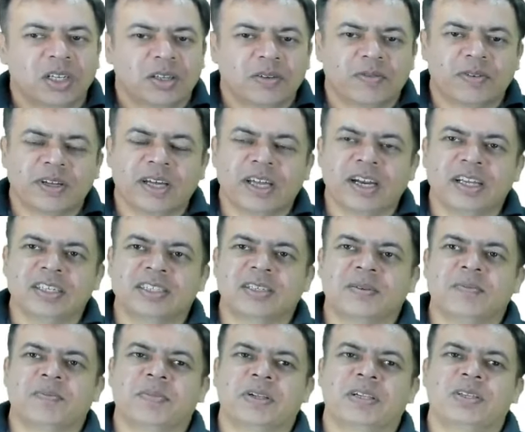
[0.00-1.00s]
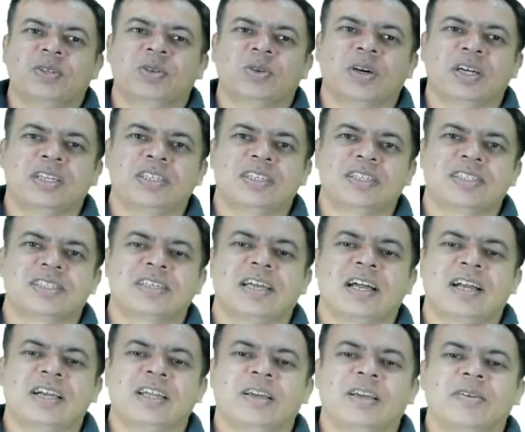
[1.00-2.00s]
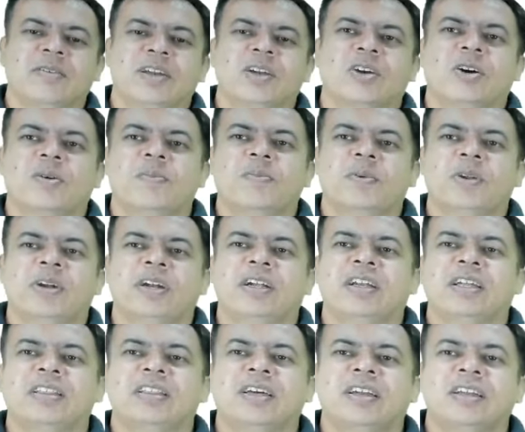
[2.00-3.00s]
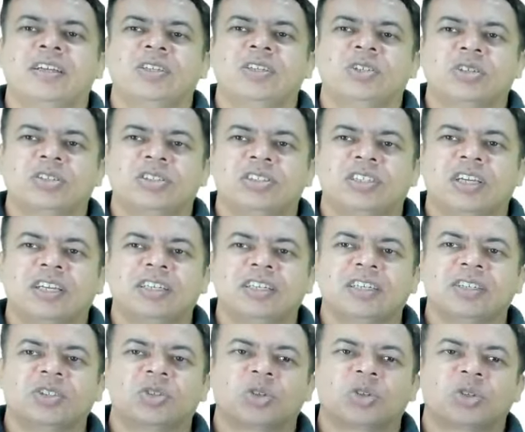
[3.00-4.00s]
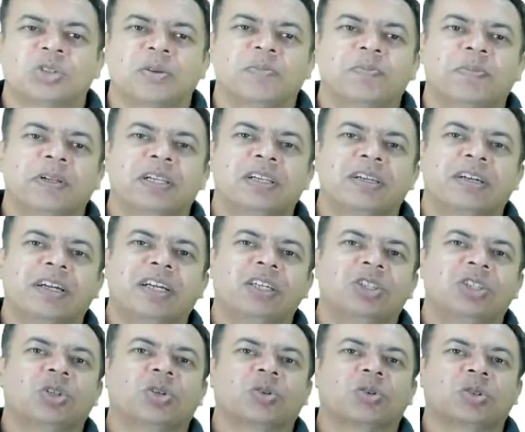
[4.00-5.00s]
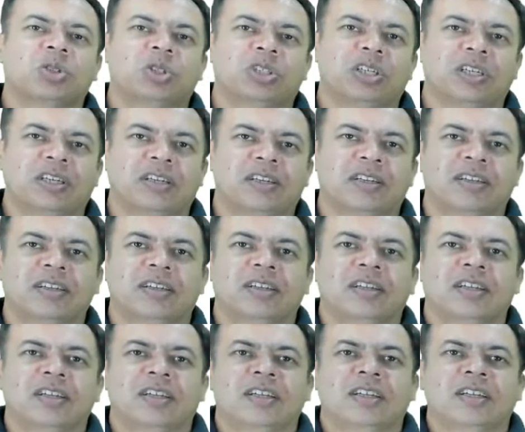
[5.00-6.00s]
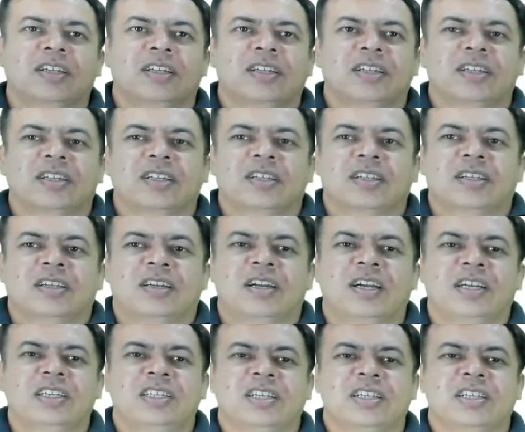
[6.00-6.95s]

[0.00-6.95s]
Very simple. You are just adding one component and the ratio is changing. So simple ratio question. Right?